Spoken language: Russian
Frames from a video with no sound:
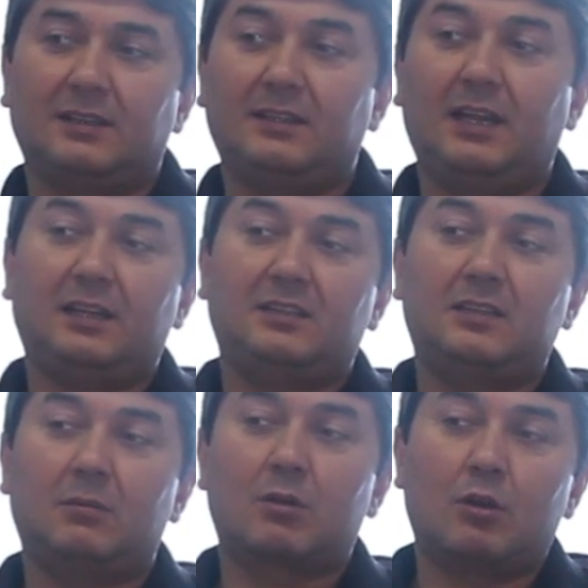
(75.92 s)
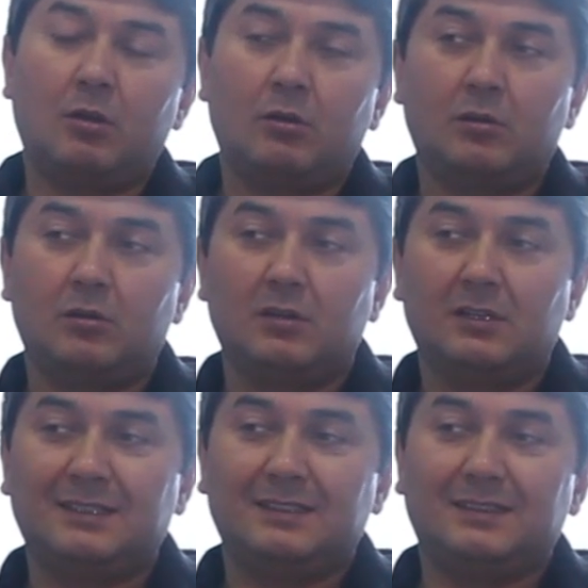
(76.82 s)
делайте добро,
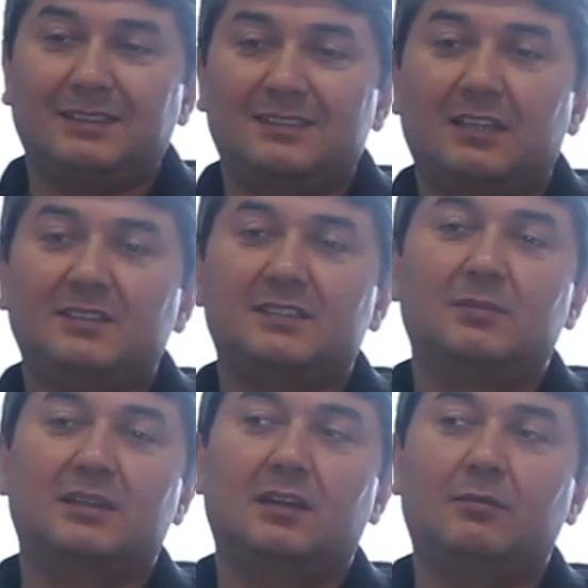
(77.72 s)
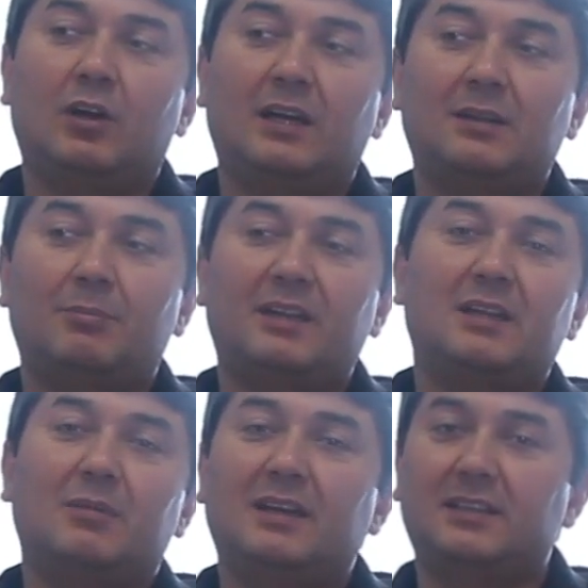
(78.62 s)
Независимо от того, они
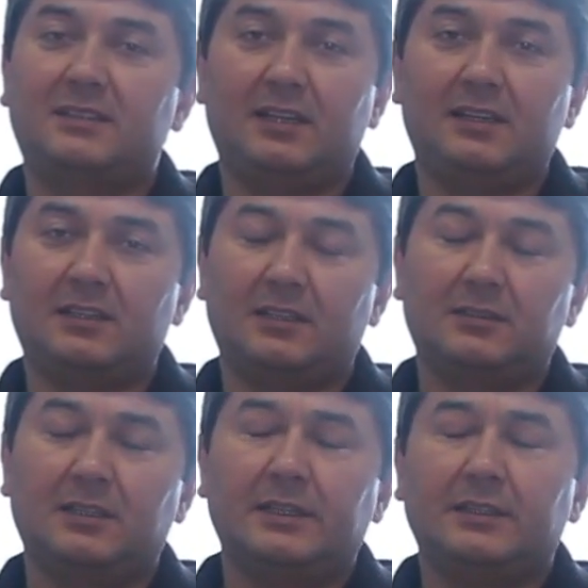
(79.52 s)
понимают это или нет.